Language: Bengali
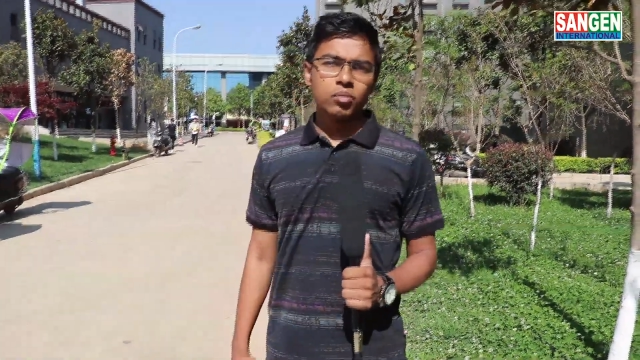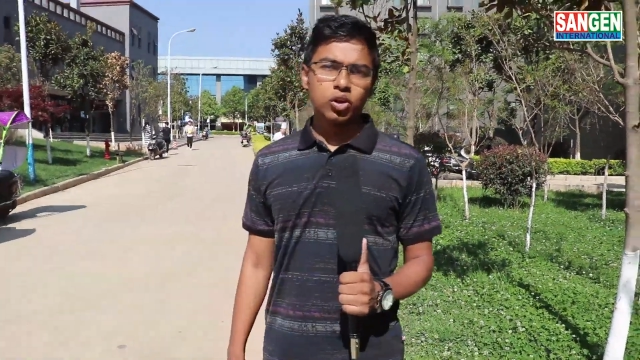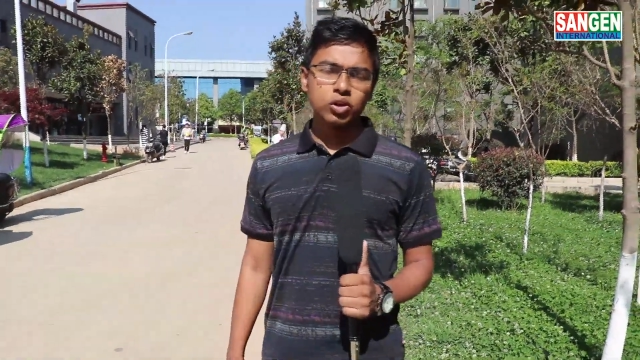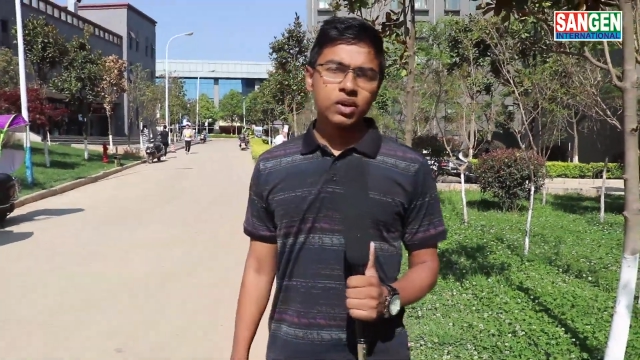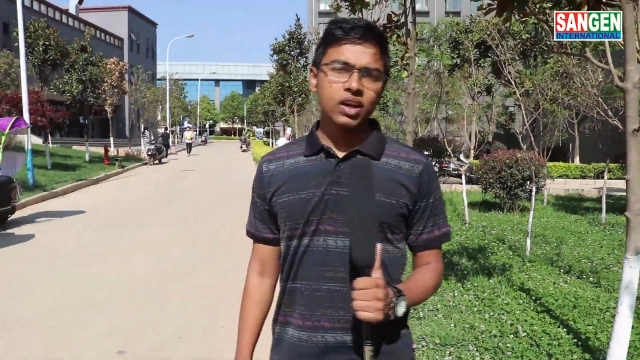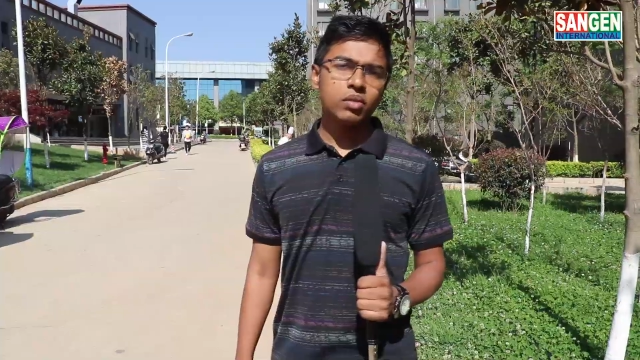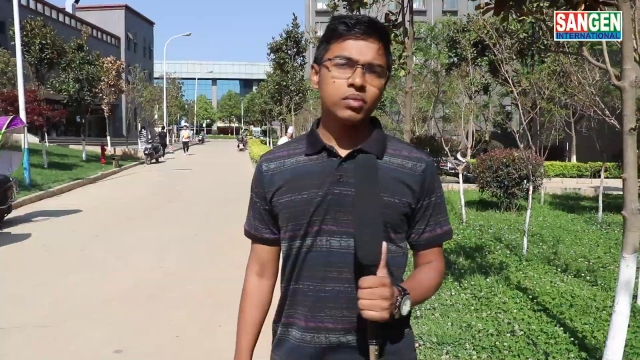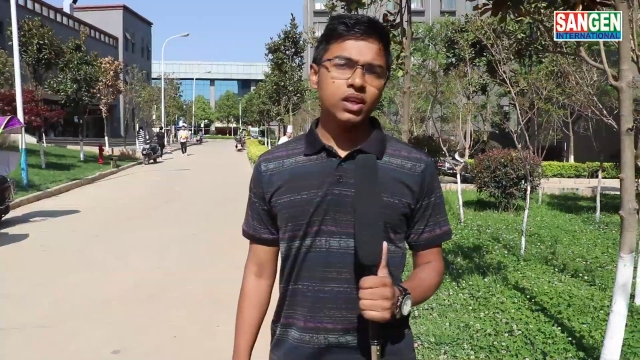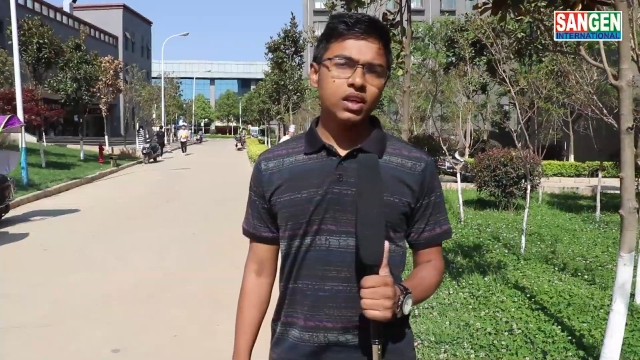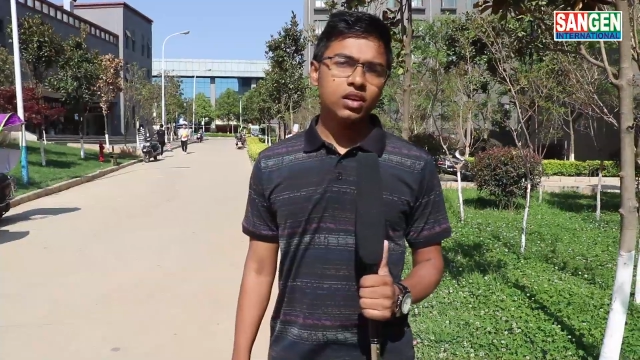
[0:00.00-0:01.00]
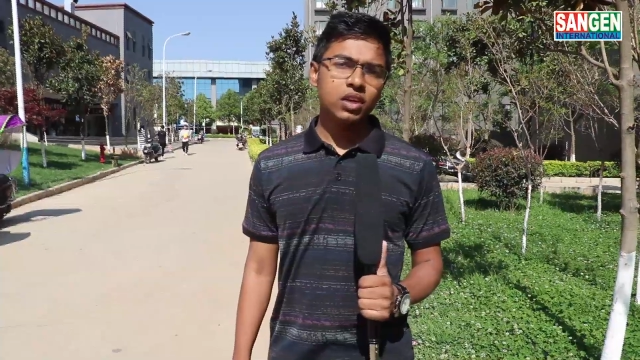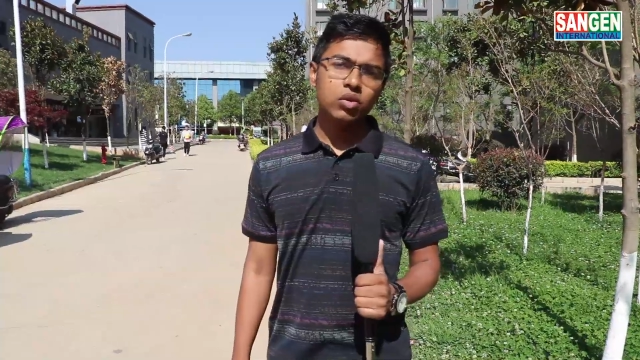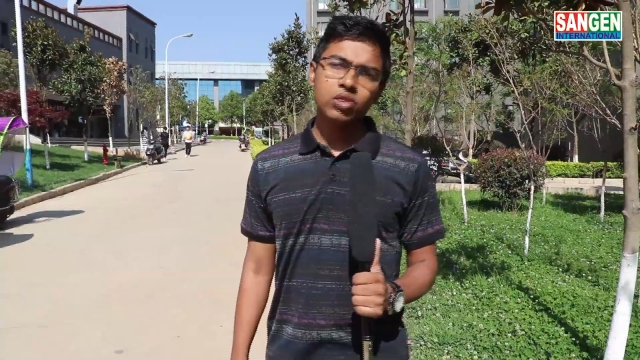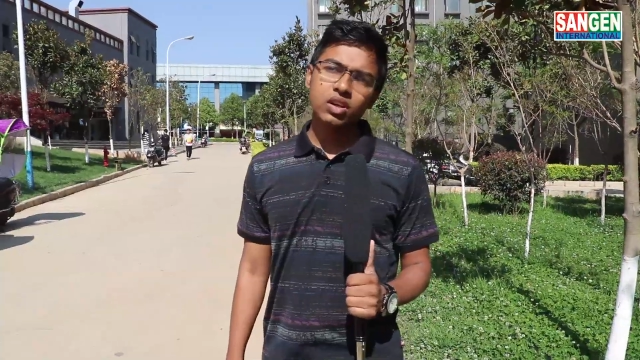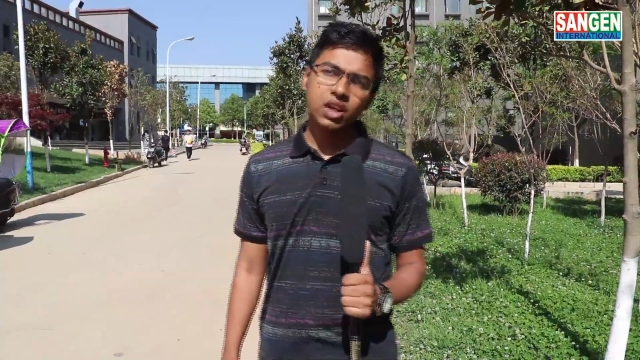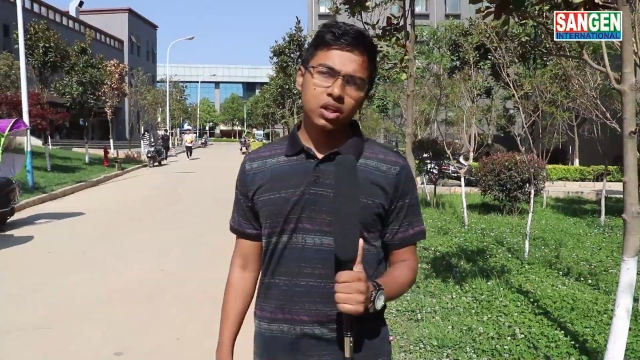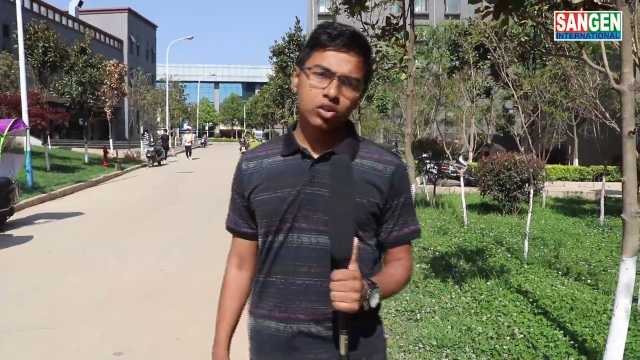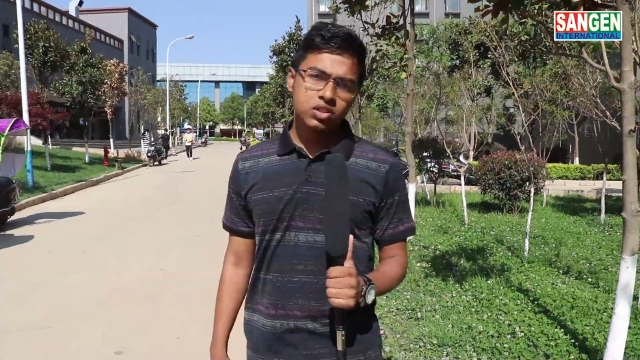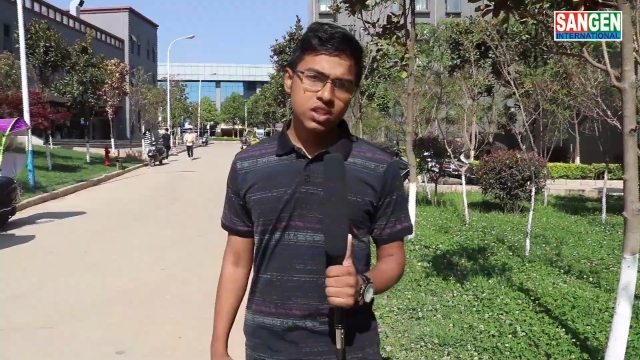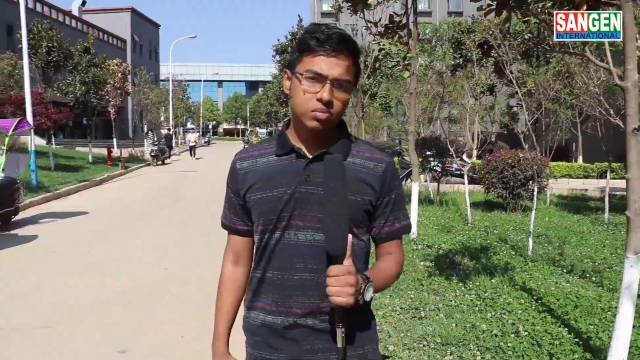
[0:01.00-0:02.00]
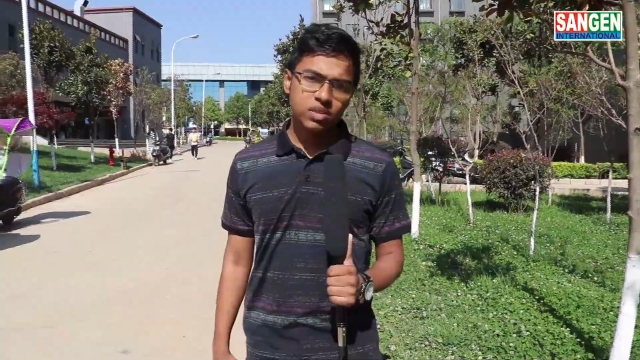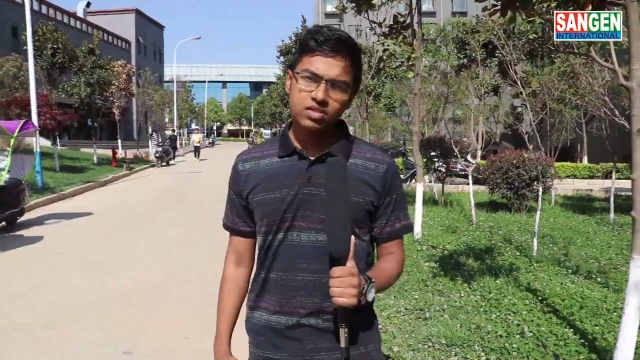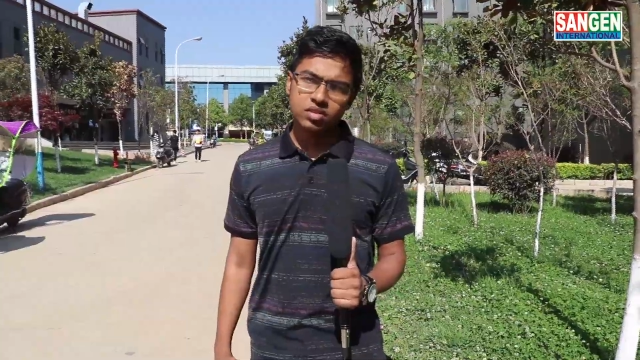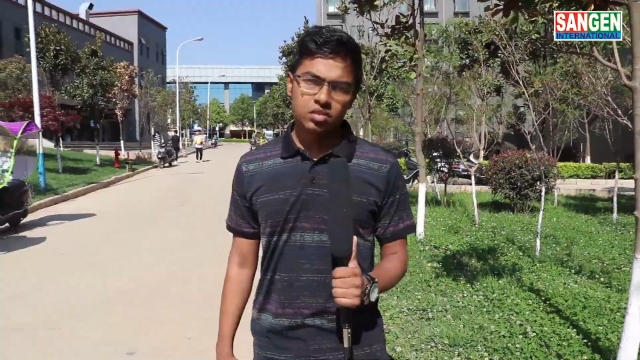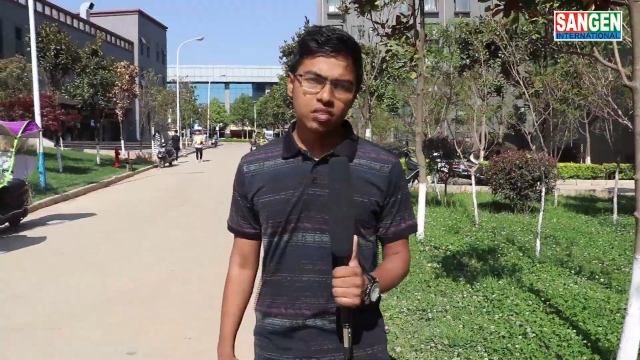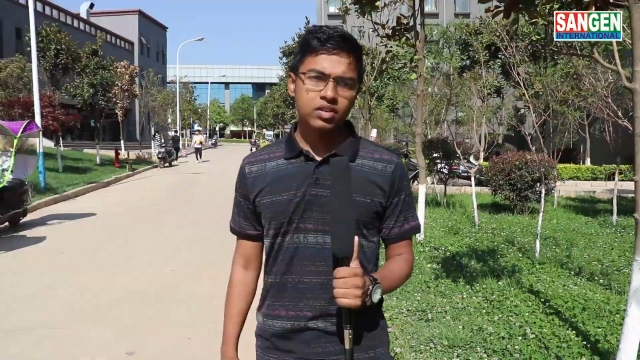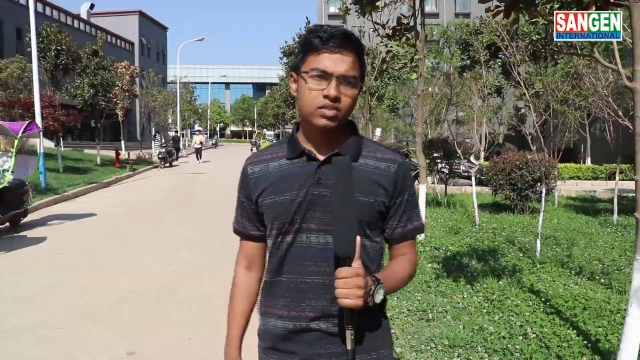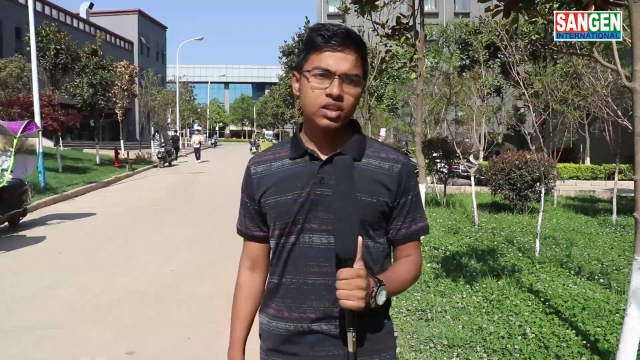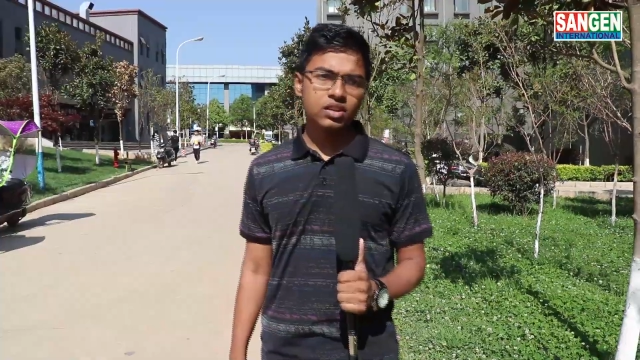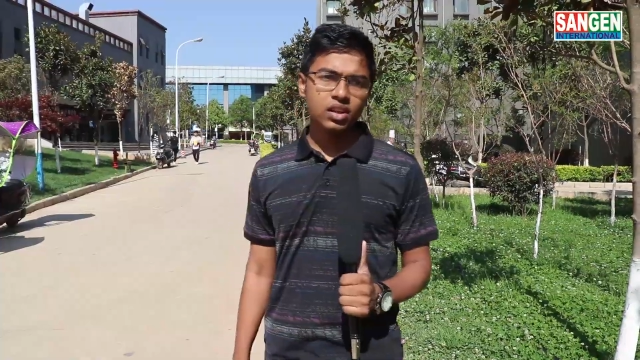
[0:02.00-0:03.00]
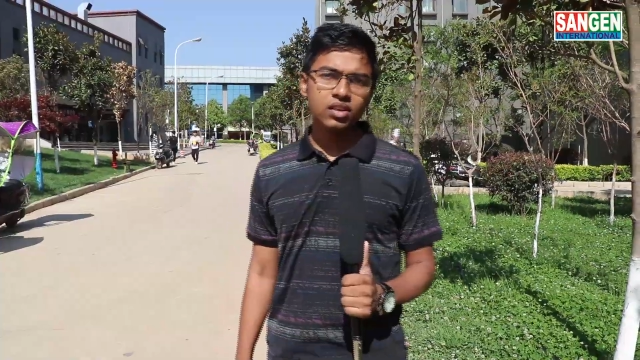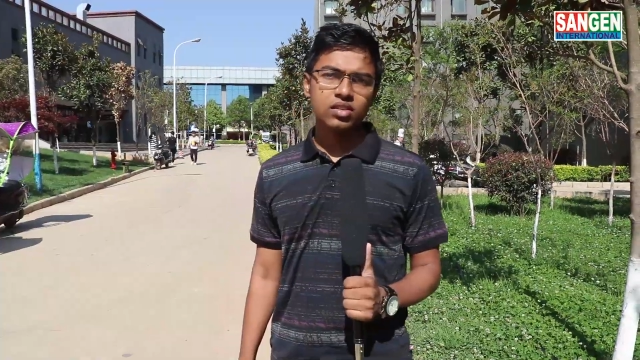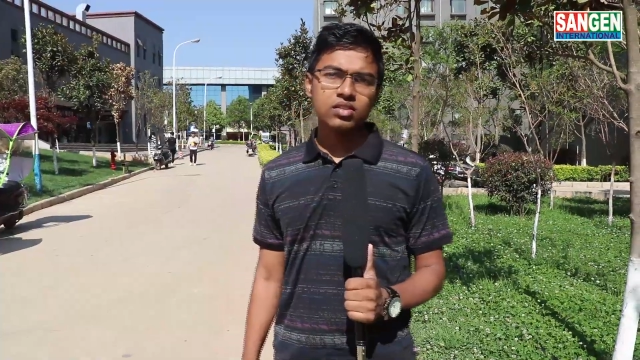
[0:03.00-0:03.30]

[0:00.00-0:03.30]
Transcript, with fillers: বর্তমানে আমি ইউনিয়ন টেকনোলজি অ্যান্ড বিজনেস ইউনিভার্সিটিতে